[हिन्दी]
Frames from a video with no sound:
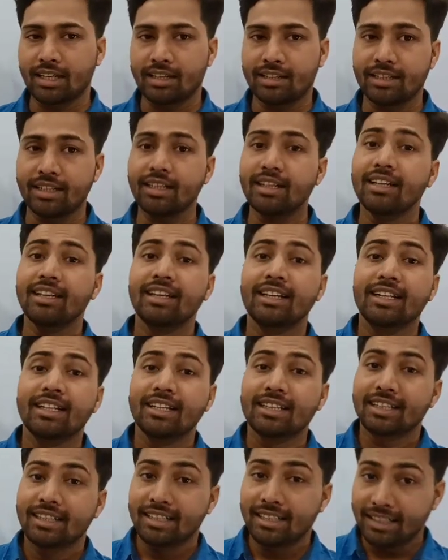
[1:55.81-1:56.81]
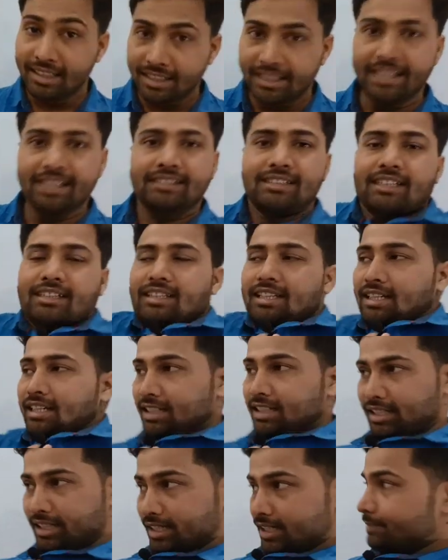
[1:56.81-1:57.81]
करके देख सकते
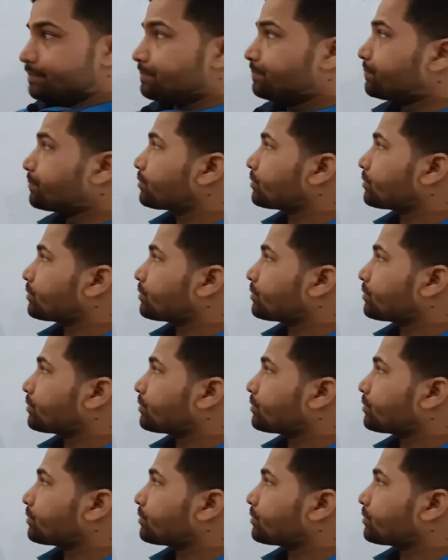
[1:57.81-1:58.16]
हैं ठीक है ना